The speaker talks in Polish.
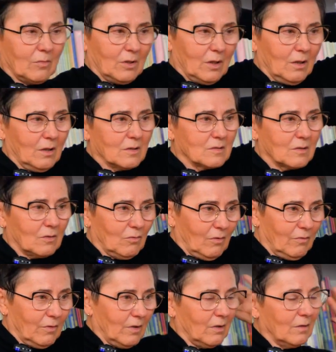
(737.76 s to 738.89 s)
Ręka za
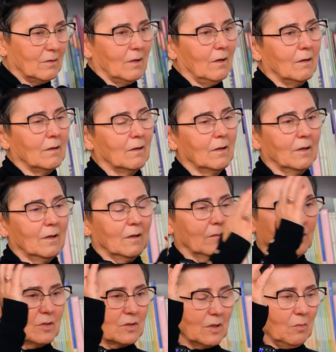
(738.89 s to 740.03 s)
głowę jedna,
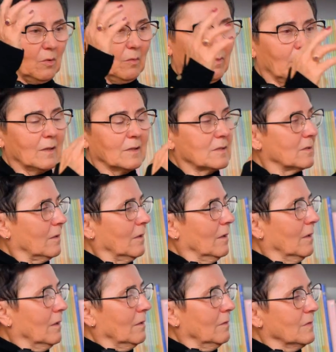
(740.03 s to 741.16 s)
bierzemy palce
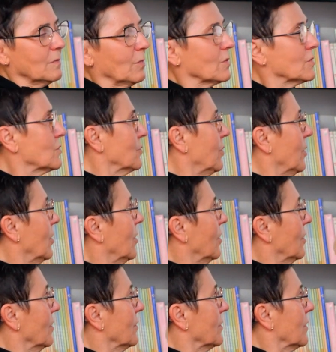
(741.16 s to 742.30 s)
i w sposób
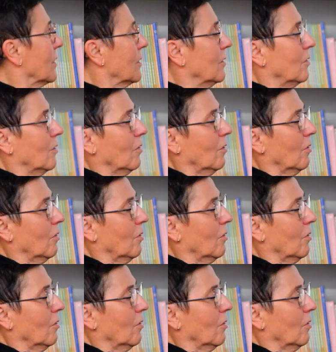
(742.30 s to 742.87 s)
taki,